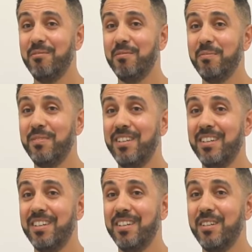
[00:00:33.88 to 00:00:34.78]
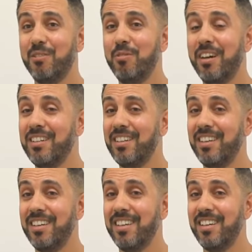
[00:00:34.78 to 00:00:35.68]
فهمتني تكون
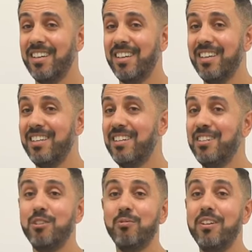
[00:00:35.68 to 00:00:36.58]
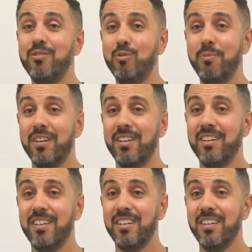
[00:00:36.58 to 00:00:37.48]
عندك آه، انرجي تولي دوبل
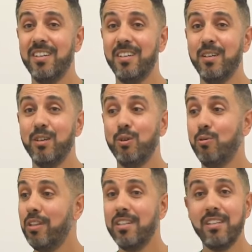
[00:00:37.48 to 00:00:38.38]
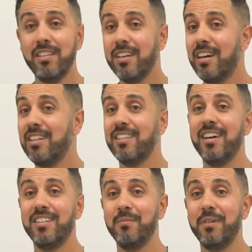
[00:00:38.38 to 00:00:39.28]
وتحس اللي انت قاعد
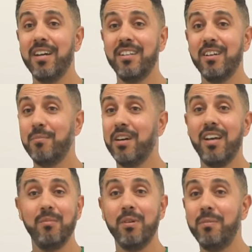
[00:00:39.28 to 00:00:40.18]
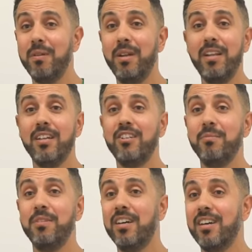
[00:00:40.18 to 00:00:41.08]
تعطي من عندك من قلبك من الانرجي
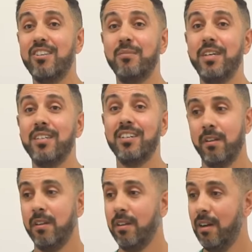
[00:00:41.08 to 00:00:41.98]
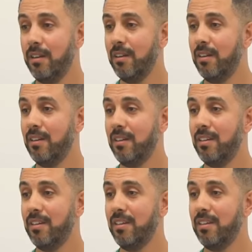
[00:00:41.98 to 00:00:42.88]
نتاعك لجمعيتك احنا
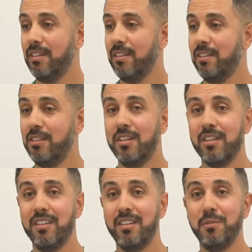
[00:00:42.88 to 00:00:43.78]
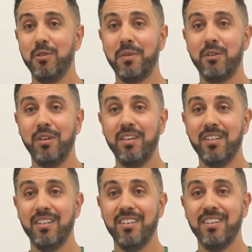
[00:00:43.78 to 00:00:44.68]
آه، ديجا كي نبداو
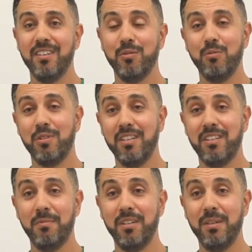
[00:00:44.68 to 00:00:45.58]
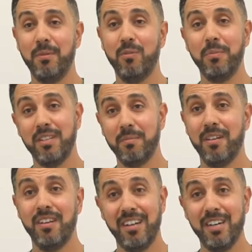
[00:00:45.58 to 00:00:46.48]
مروحين واستاذ تبدا رابح امي
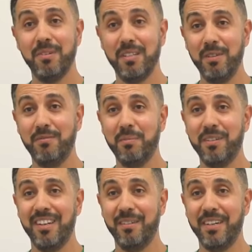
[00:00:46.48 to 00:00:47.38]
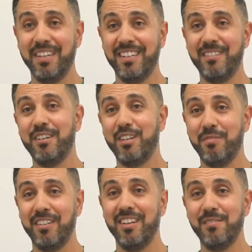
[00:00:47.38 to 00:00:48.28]
تبدا يرحمها تبدا في بالها معناها تتفرج
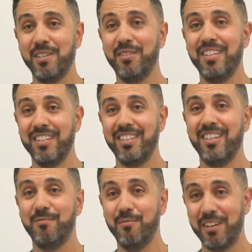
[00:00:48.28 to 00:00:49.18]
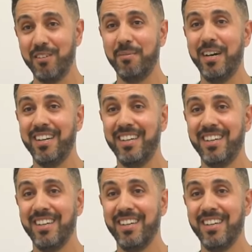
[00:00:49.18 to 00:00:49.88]
في التلفزه ولا جاي تليفون راهو ربحنا